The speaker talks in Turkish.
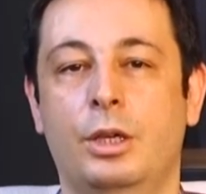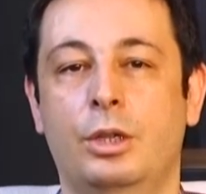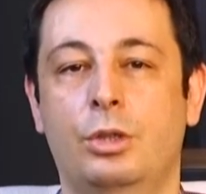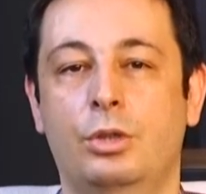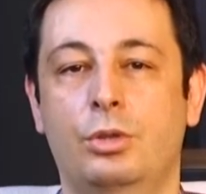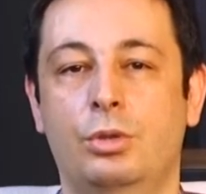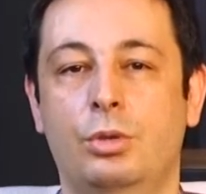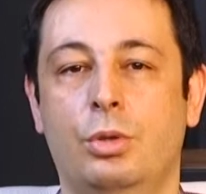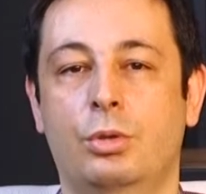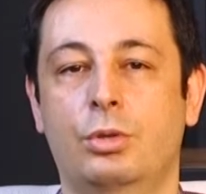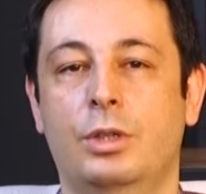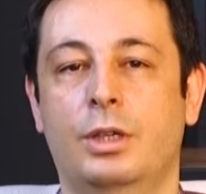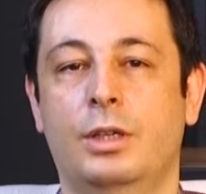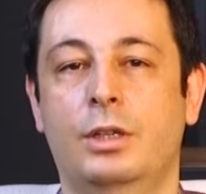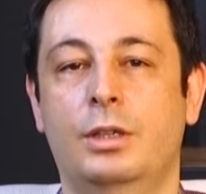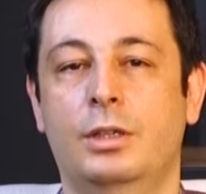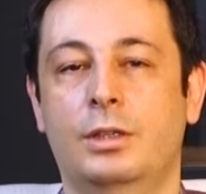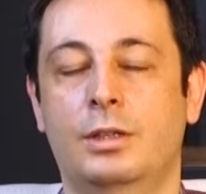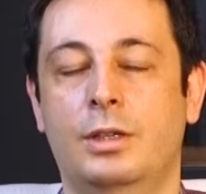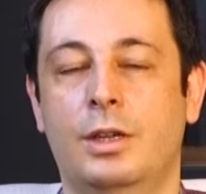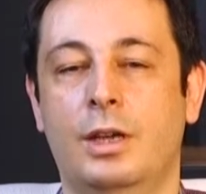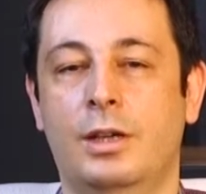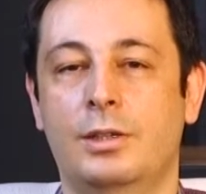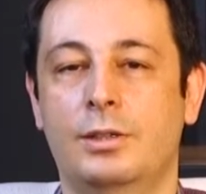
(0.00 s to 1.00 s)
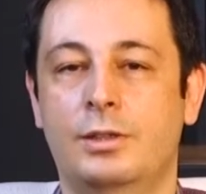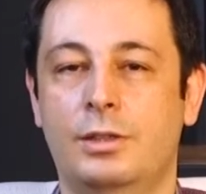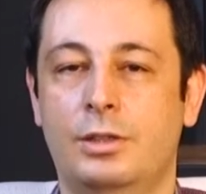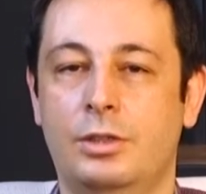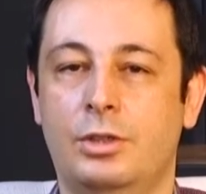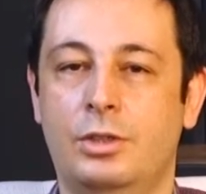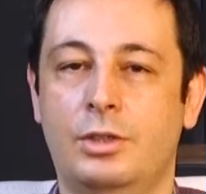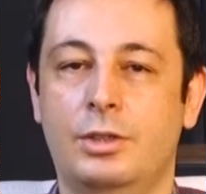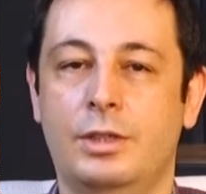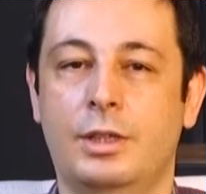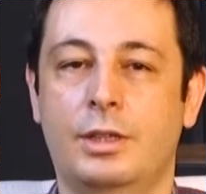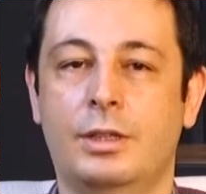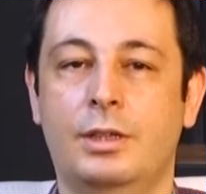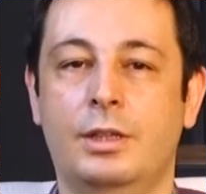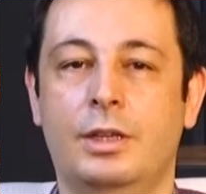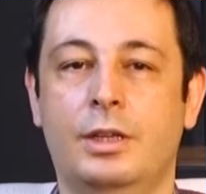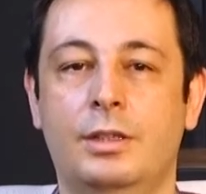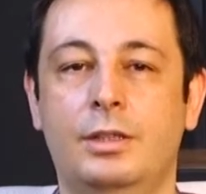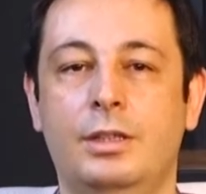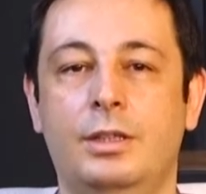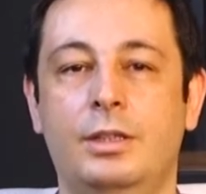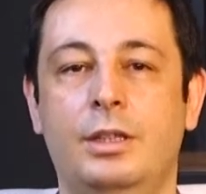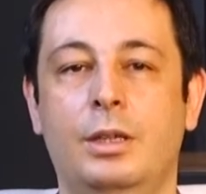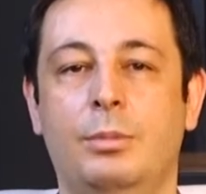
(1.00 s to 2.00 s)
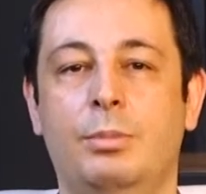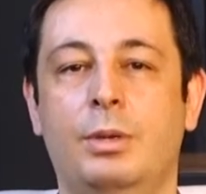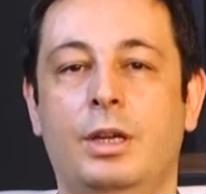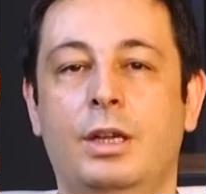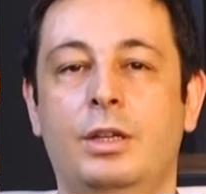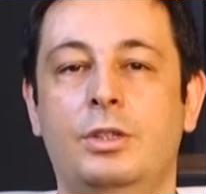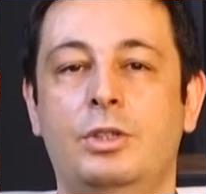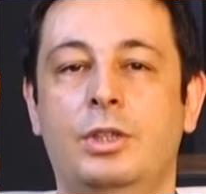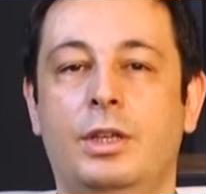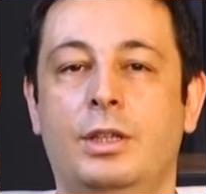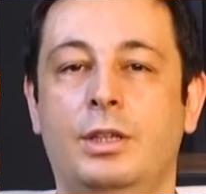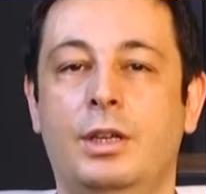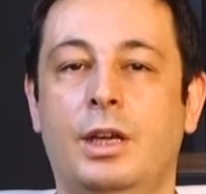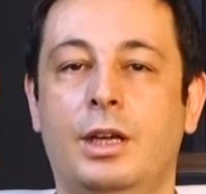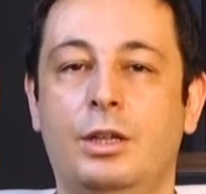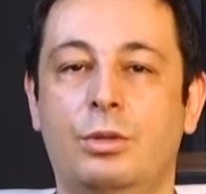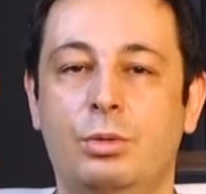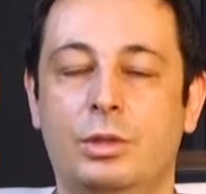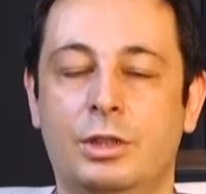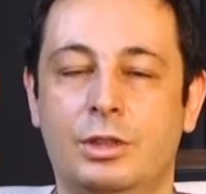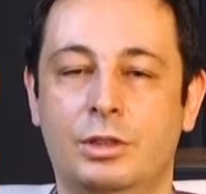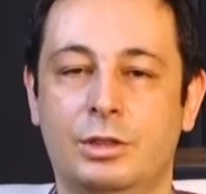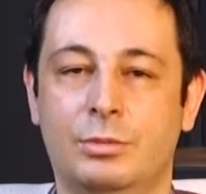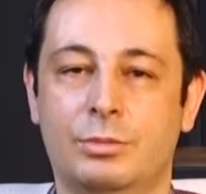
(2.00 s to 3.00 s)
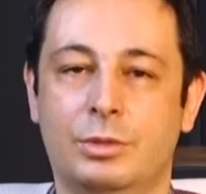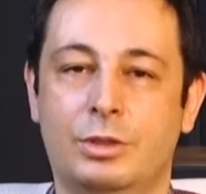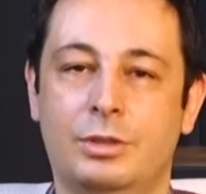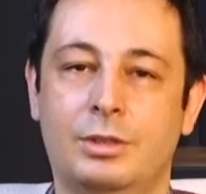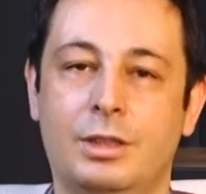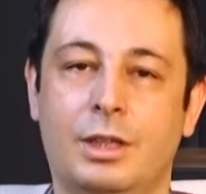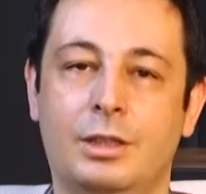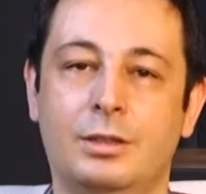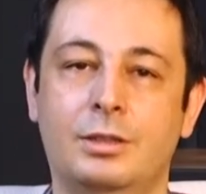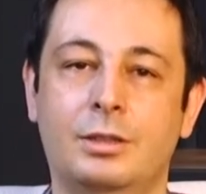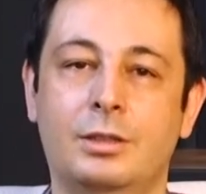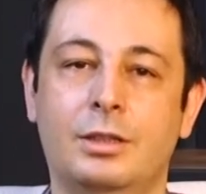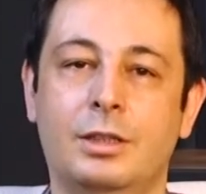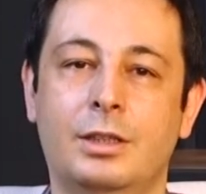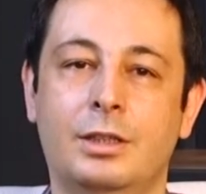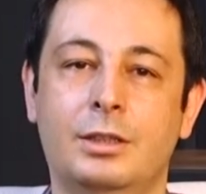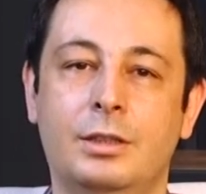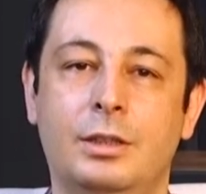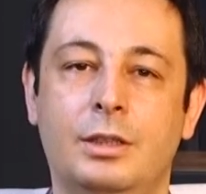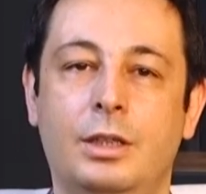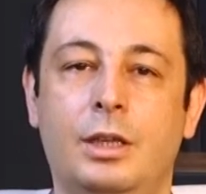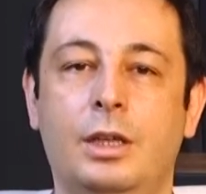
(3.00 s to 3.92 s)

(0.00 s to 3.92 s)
Soda, gazlı içecekler, yapay şeker kullanılmış tatlılar,